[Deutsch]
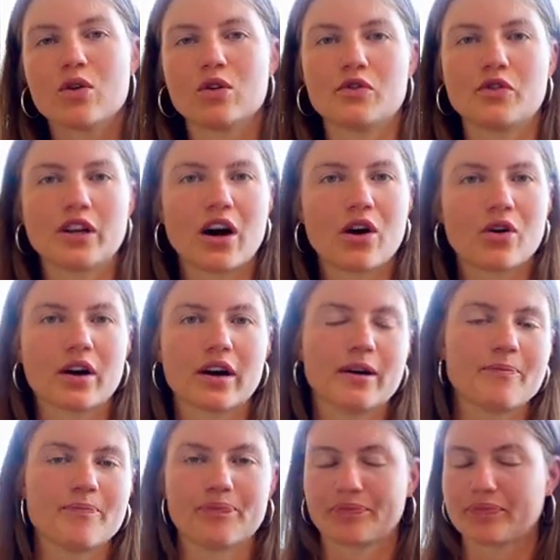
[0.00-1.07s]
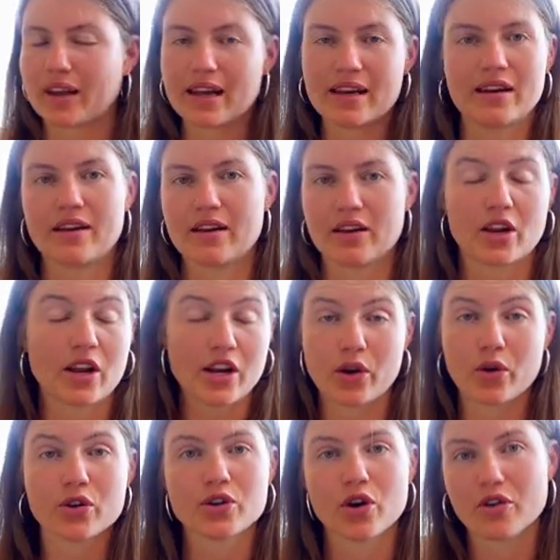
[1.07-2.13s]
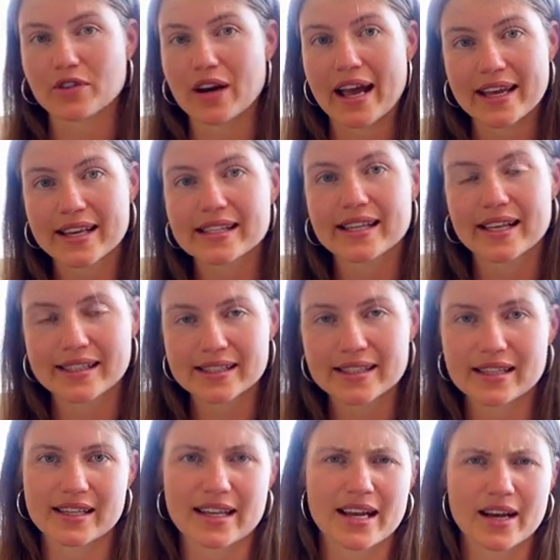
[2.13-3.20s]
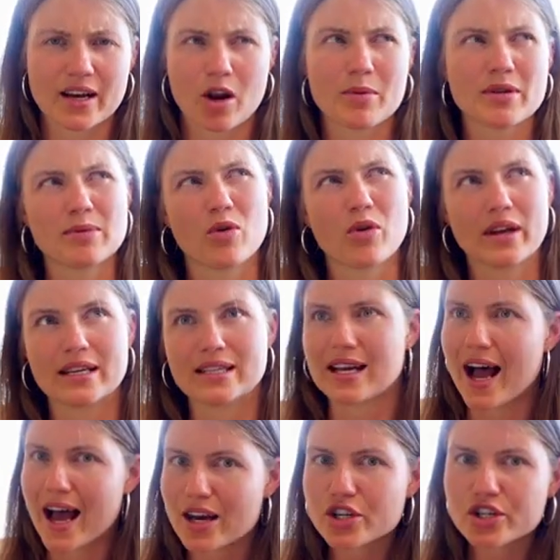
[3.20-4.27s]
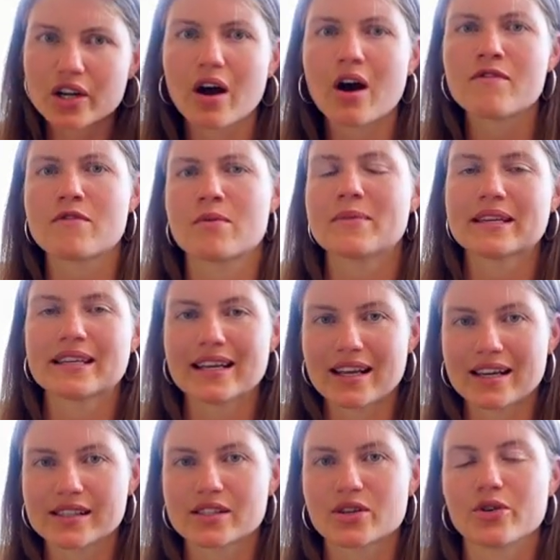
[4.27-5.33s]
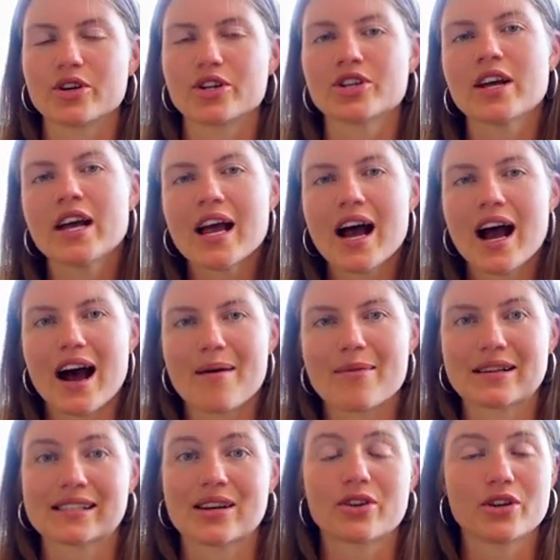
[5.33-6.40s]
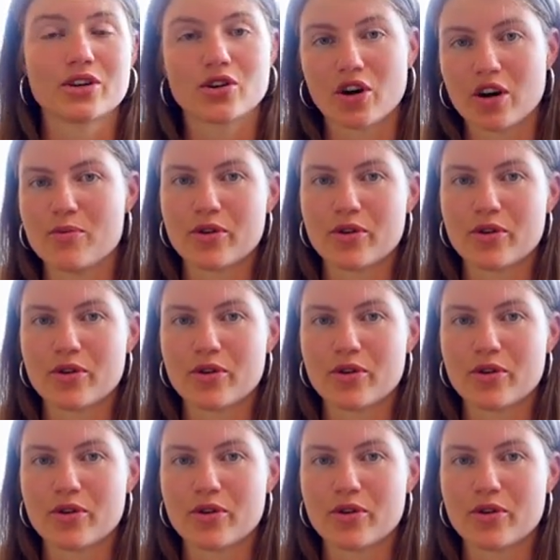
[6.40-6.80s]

und wird auch ähm, in, der, in der Küche oft eingesetzt. Jetzt eher, glaube ich, im orientalischen Raum, wenn mich nicht alles täuscht. Aber das ist auch eine tolle